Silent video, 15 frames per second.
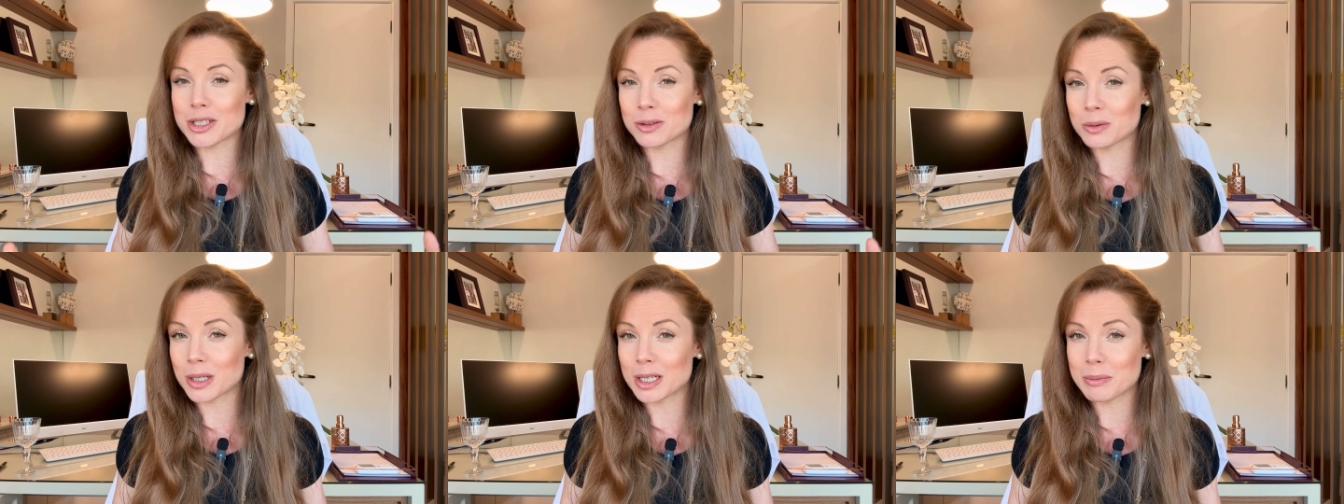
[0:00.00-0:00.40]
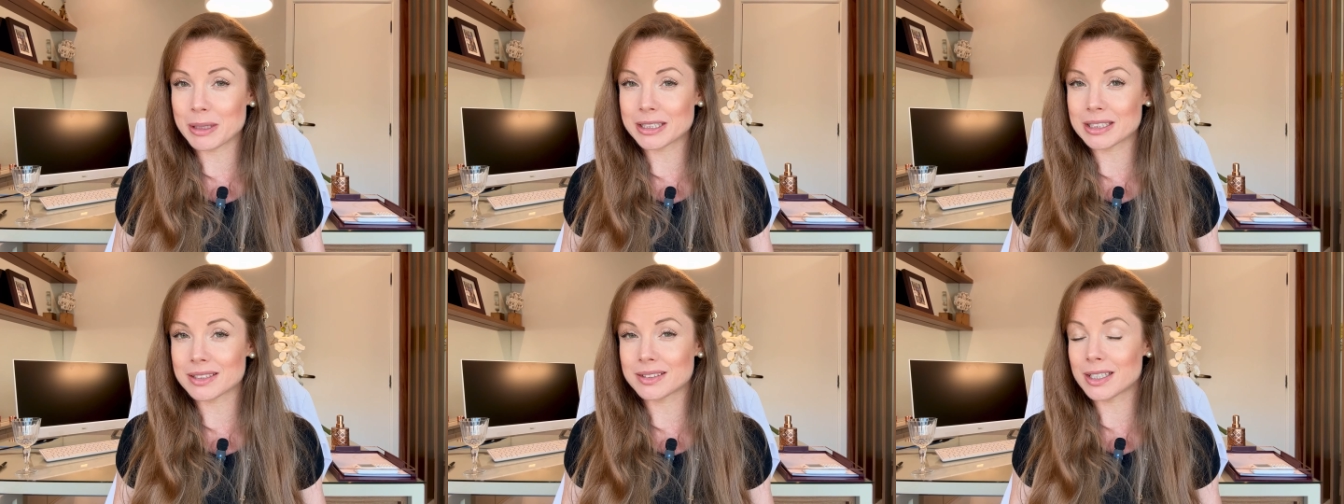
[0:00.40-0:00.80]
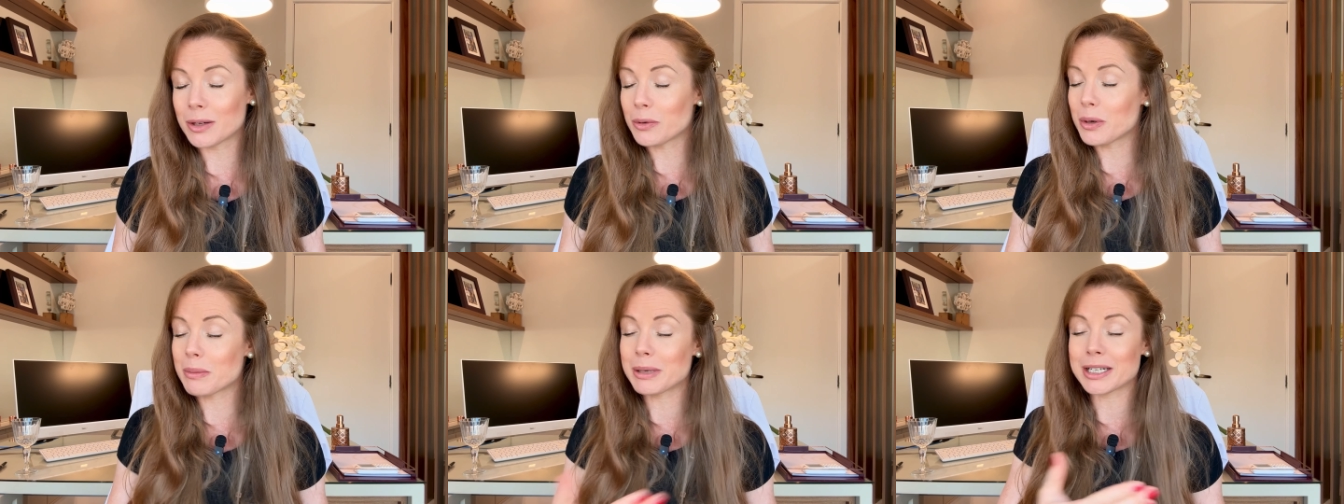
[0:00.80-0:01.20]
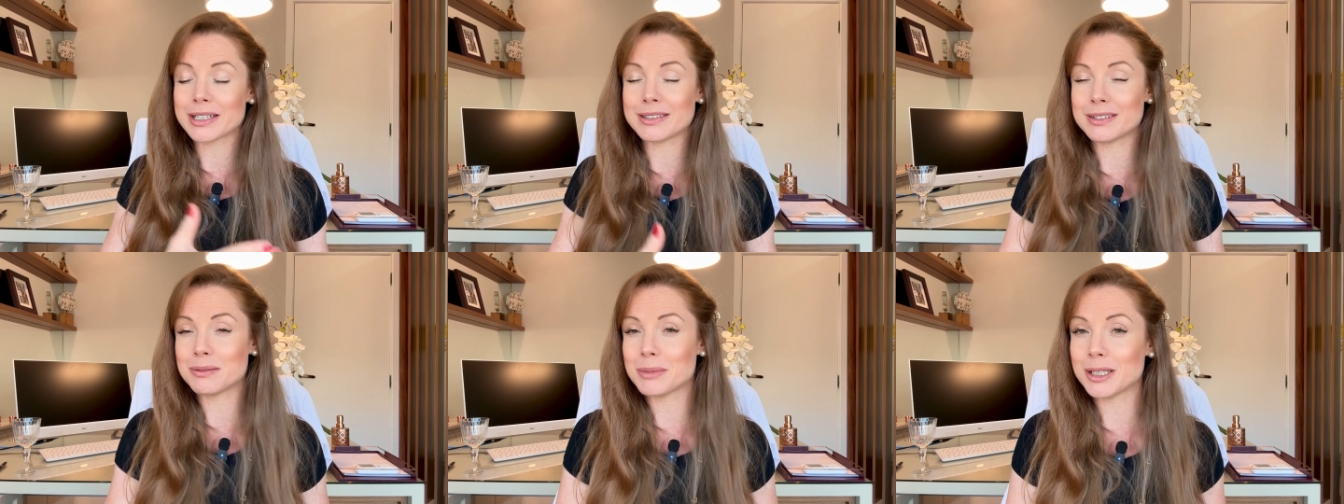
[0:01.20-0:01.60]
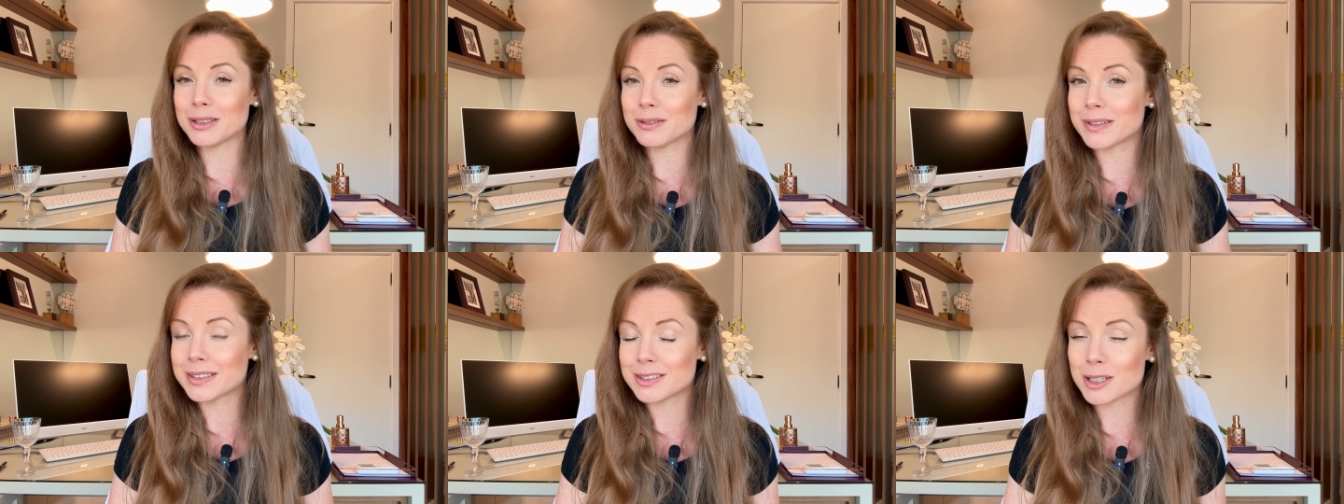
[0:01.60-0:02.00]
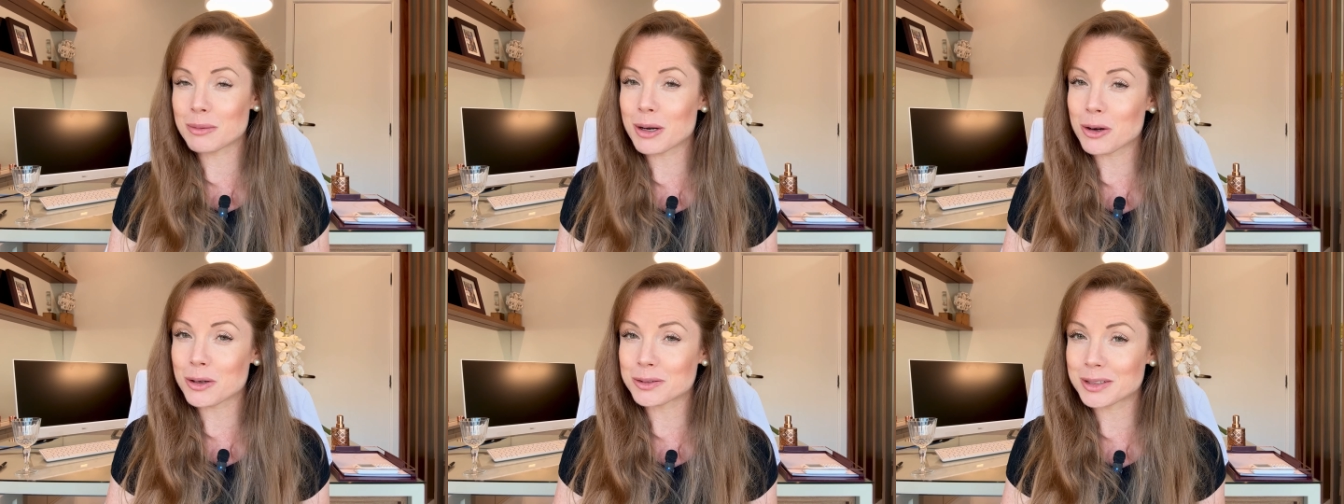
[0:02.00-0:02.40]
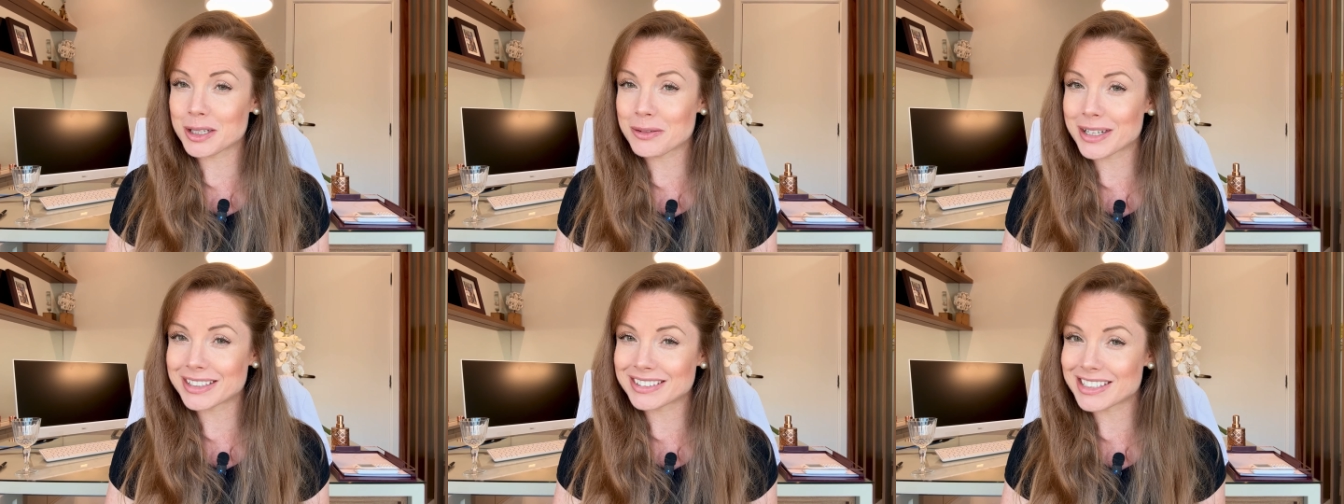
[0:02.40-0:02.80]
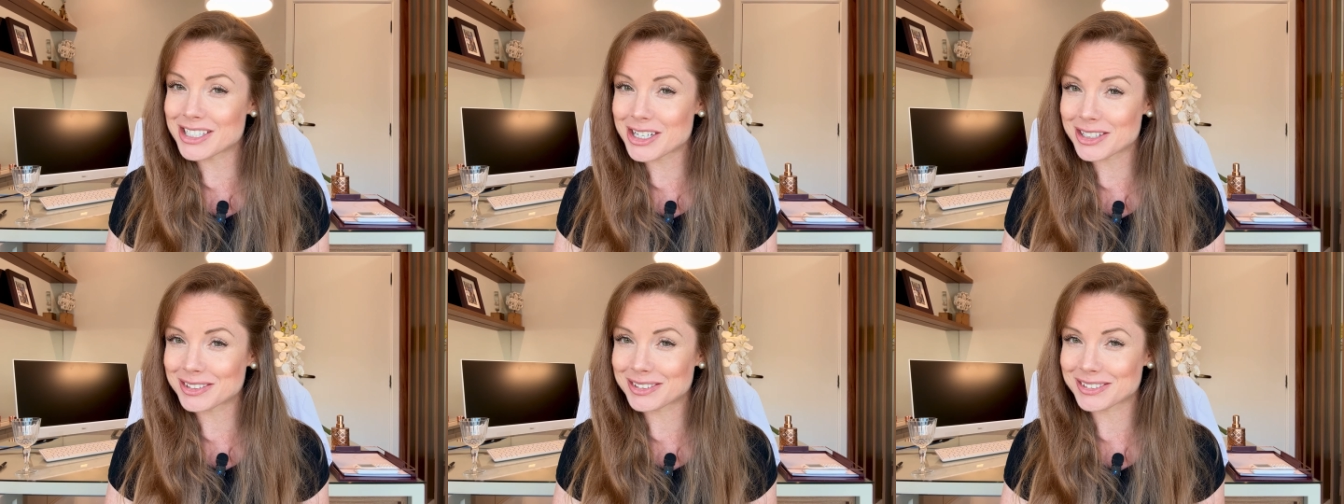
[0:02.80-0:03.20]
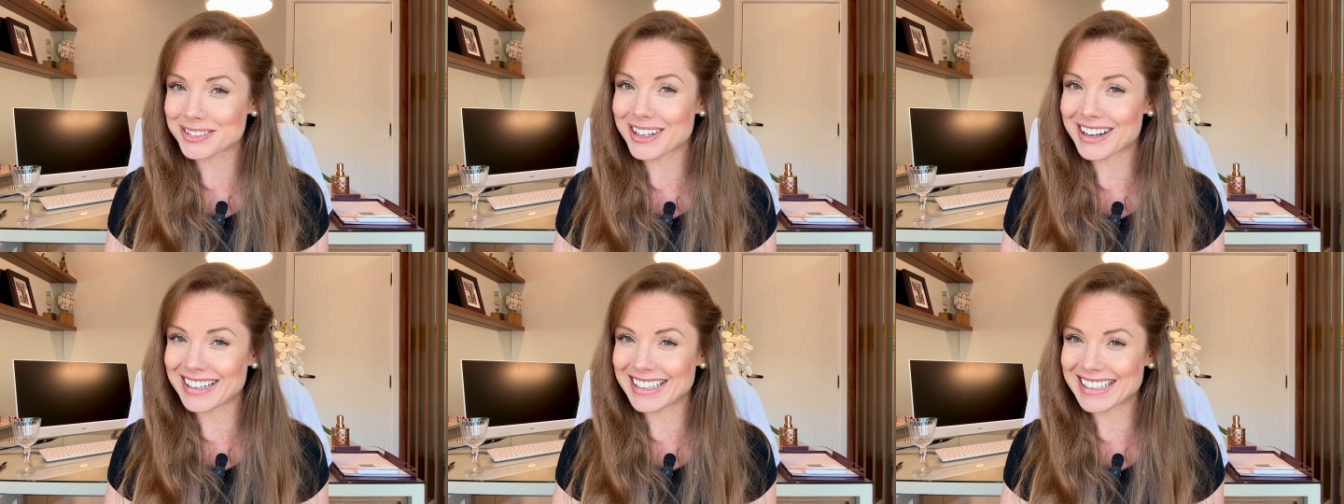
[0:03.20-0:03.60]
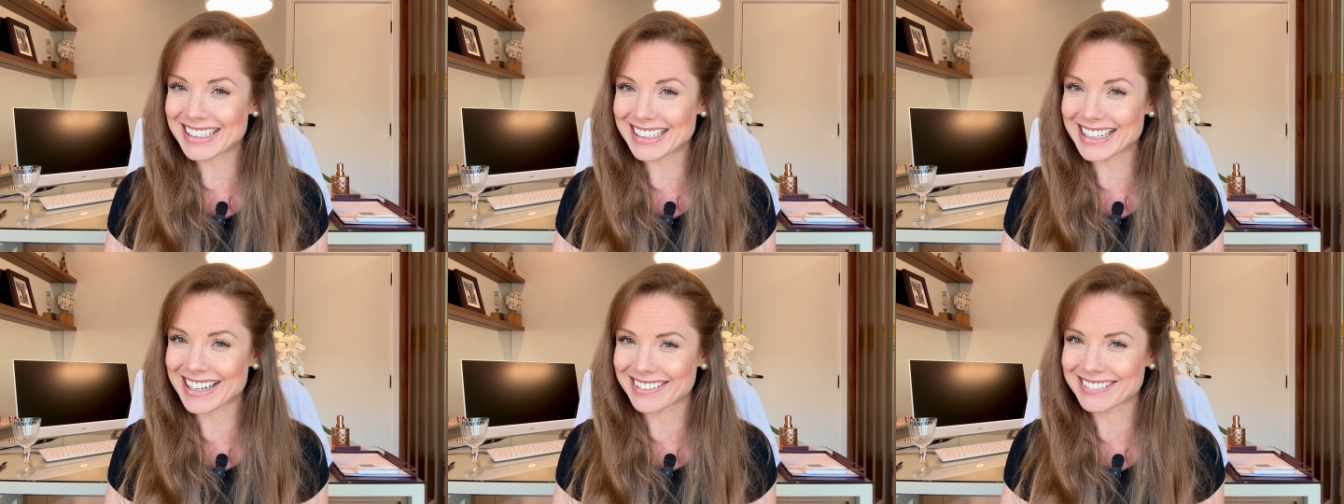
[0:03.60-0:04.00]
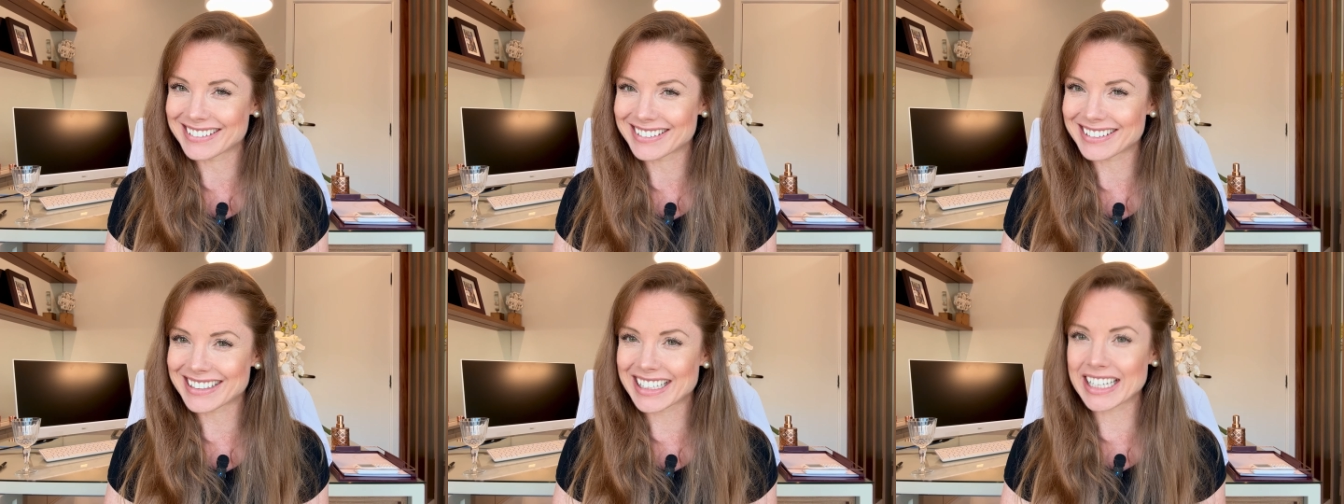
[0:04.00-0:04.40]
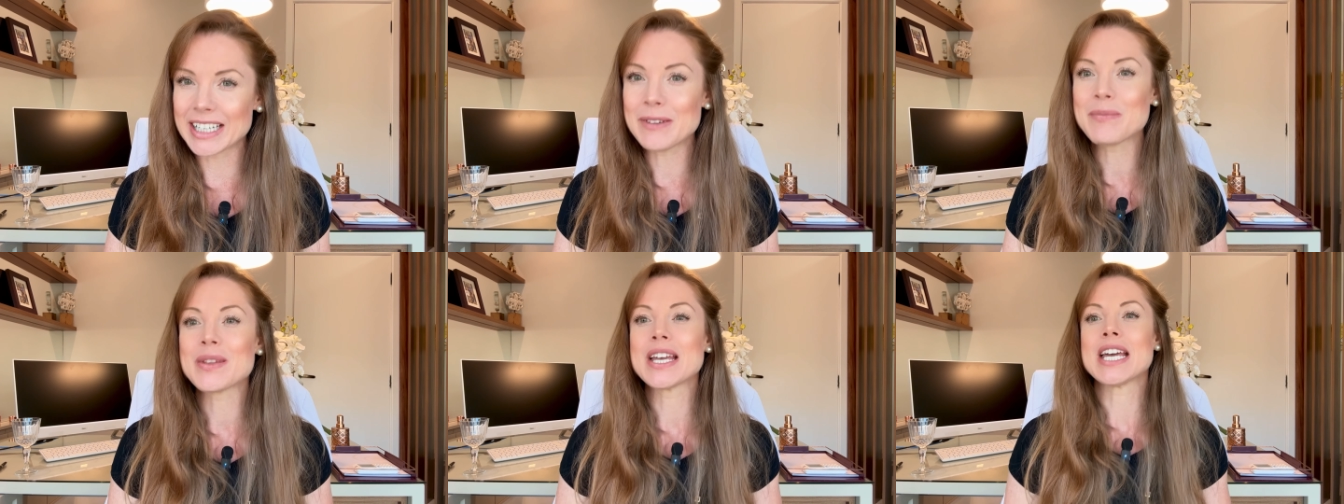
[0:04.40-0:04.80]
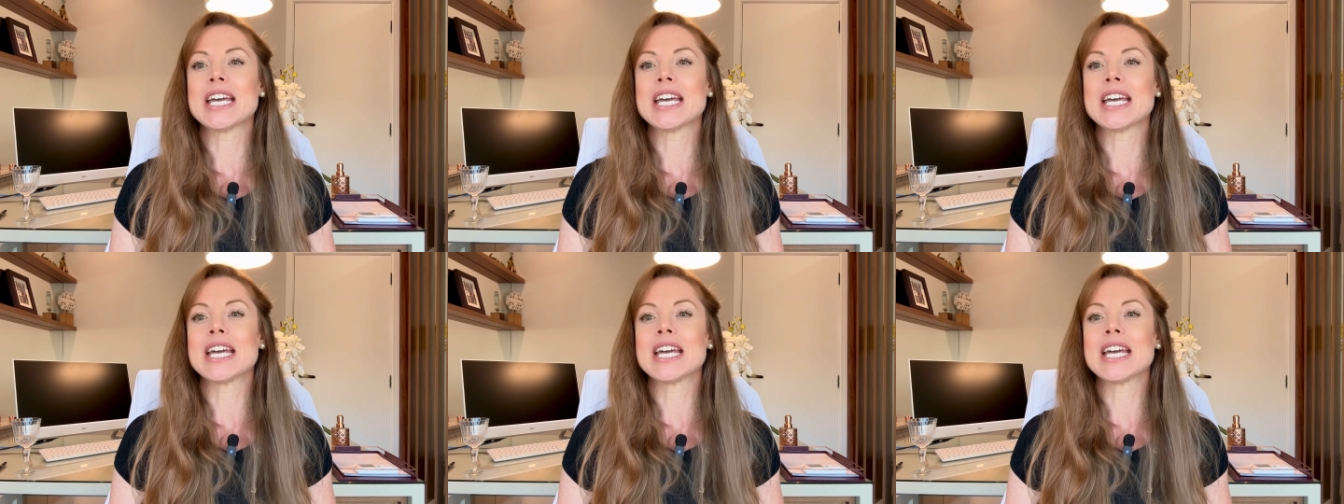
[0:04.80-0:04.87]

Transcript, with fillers: a sua alimentação e o emagrecimento vai ser uma consequência disso. Olha que legal, ok?